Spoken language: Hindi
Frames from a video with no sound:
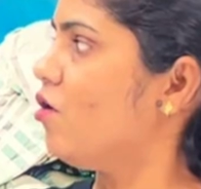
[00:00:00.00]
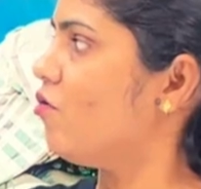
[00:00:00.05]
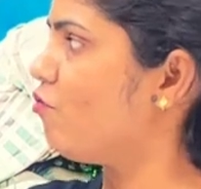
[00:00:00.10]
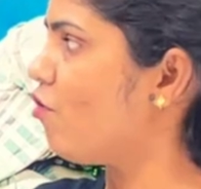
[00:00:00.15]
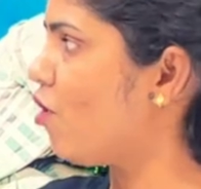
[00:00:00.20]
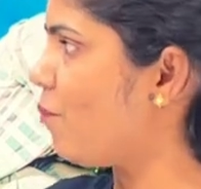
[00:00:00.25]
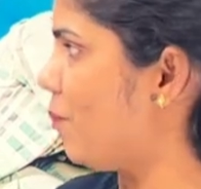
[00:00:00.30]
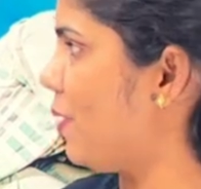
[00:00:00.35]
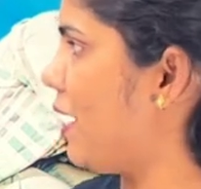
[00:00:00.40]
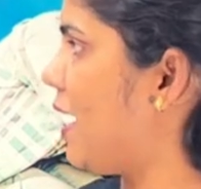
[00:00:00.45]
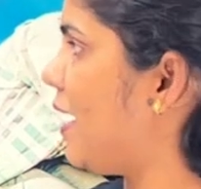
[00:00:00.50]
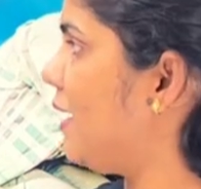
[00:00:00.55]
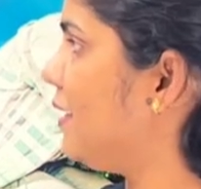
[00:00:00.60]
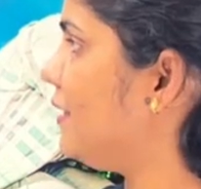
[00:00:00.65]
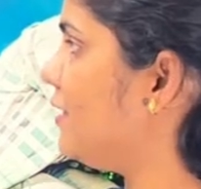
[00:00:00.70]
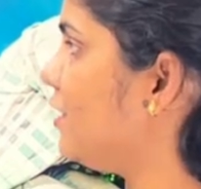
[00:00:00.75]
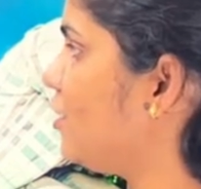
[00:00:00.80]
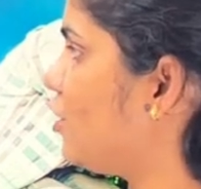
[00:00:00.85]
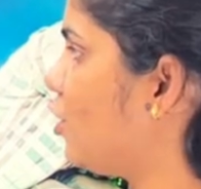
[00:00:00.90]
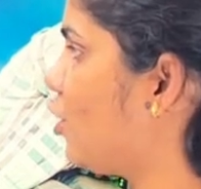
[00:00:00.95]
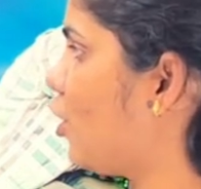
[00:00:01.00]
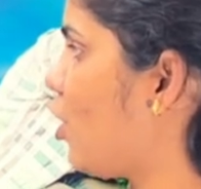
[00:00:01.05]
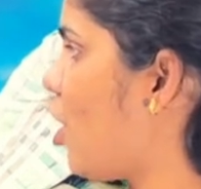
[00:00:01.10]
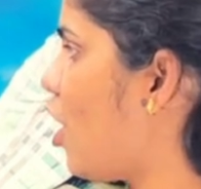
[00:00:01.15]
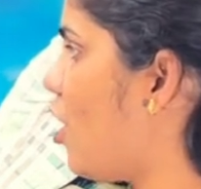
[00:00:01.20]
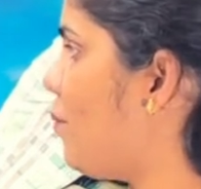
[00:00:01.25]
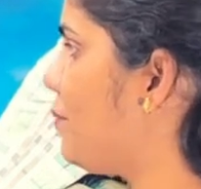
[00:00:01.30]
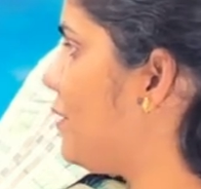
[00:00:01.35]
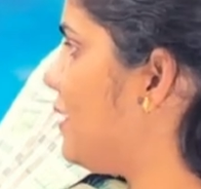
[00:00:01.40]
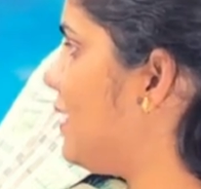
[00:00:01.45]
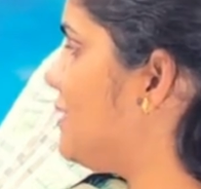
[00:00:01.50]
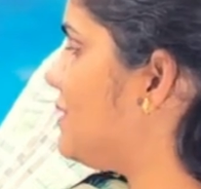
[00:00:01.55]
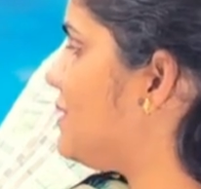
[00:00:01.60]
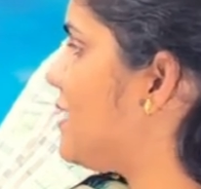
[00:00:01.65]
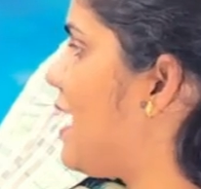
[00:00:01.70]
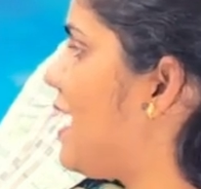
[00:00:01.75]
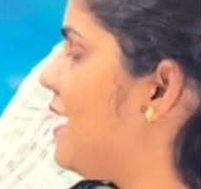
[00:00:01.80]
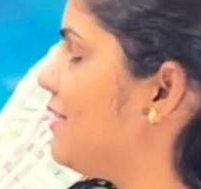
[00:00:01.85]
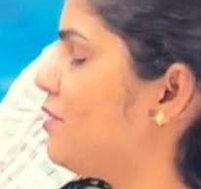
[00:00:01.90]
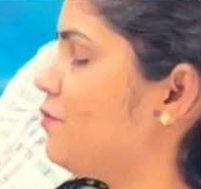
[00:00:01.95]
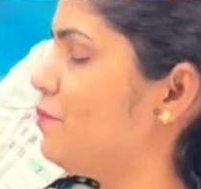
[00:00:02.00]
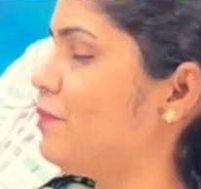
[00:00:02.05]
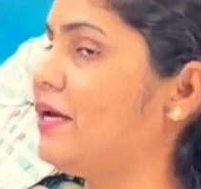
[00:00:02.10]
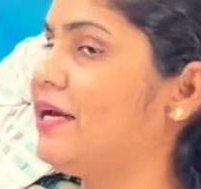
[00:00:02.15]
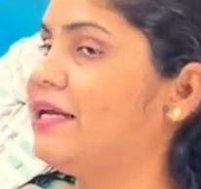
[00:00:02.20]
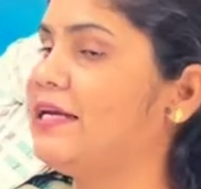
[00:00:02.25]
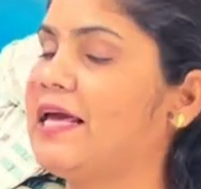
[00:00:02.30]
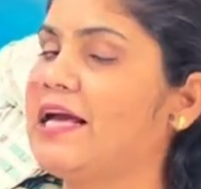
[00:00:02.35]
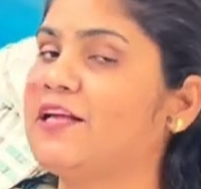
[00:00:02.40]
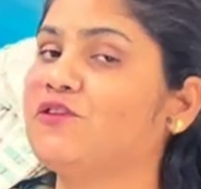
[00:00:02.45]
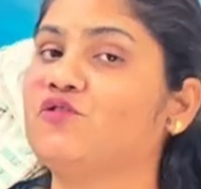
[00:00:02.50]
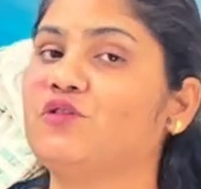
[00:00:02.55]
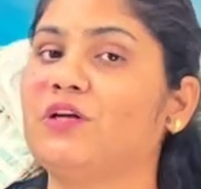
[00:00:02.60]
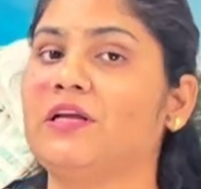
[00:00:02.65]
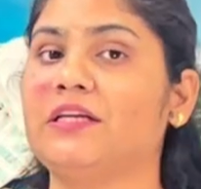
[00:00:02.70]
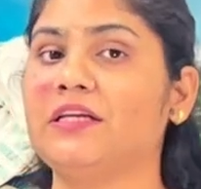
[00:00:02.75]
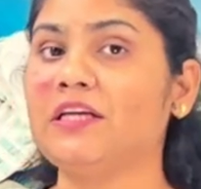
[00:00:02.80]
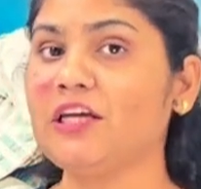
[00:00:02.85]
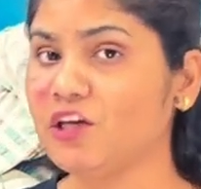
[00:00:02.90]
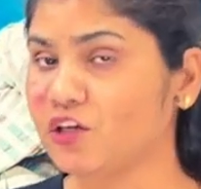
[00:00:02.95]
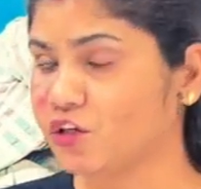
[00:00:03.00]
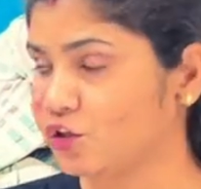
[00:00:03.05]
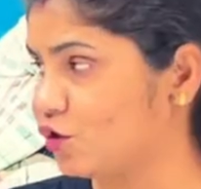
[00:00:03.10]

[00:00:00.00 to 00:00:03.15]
वो प्लांट क्रॉप के साथ में नेचुरली